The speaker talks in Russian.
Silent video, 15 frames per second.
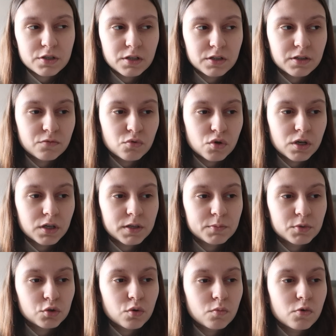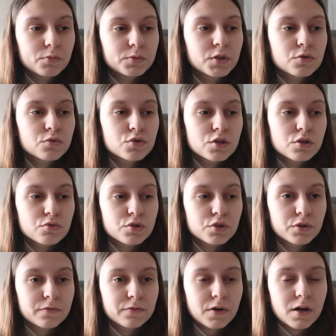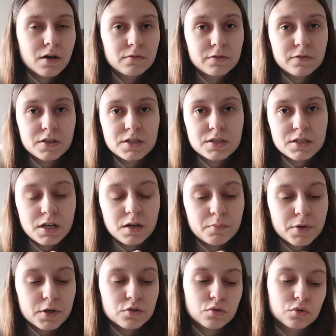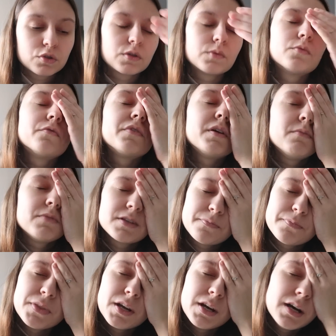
после того, как гематому обнаружили, уже два, две недели пройдет к тому времени.